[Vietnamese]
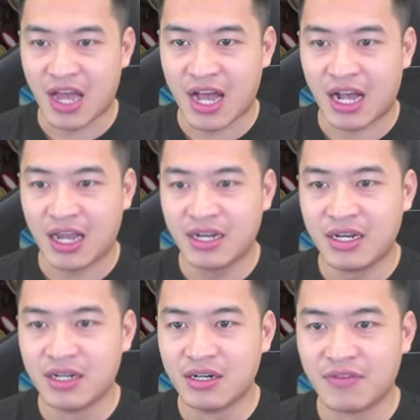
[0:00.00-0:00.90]

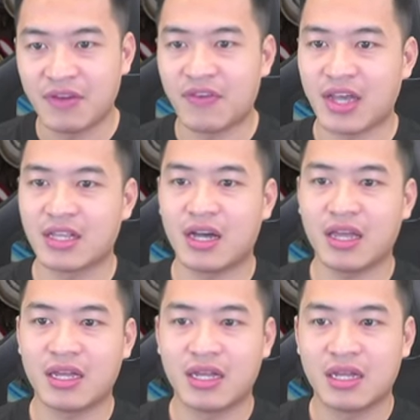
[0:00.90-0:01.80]
Arcanine vẫn vậy thôi
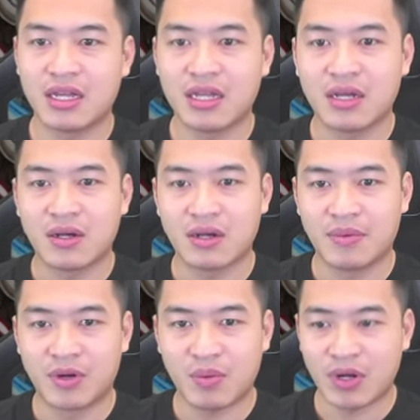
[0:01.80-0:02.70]
ở ờ,
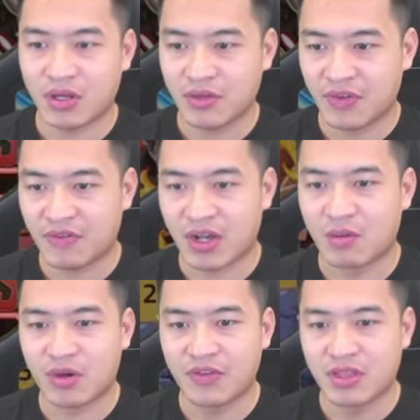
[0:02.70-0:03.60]
Brook Vanor thì vẫn vậy
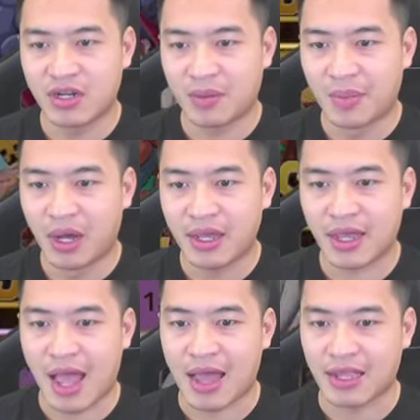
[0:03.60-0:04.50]
Không có vị tướng nào mới
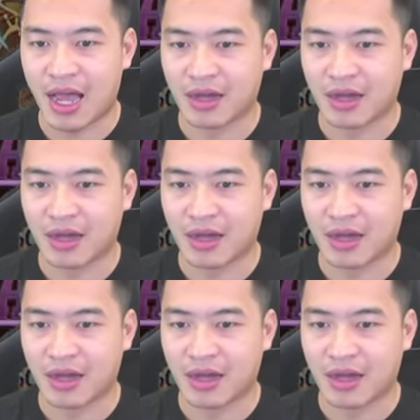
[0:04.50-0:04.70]
cả nhỉ